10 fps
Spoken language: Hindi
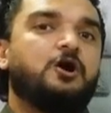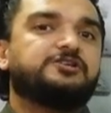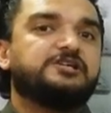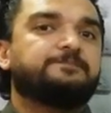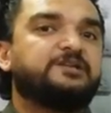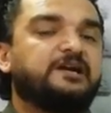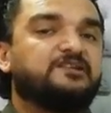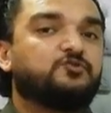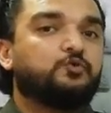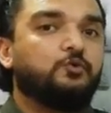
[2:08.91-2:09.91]
और जब तक
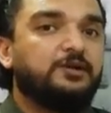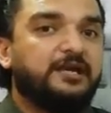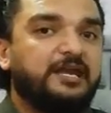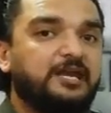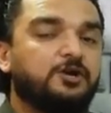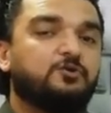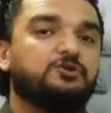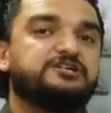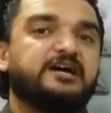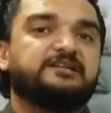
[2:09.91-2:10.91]
स्कूल नहीं
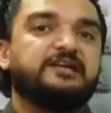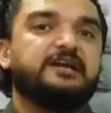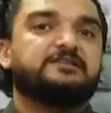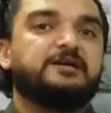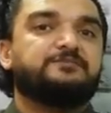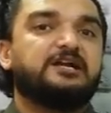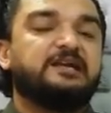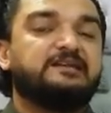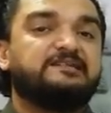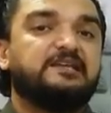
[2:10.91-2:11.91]
खुल जाते हैं तब
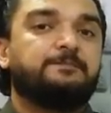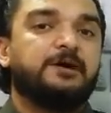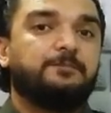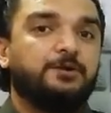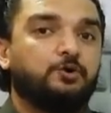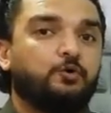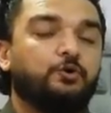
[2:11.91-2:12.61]
तक किसी पर भी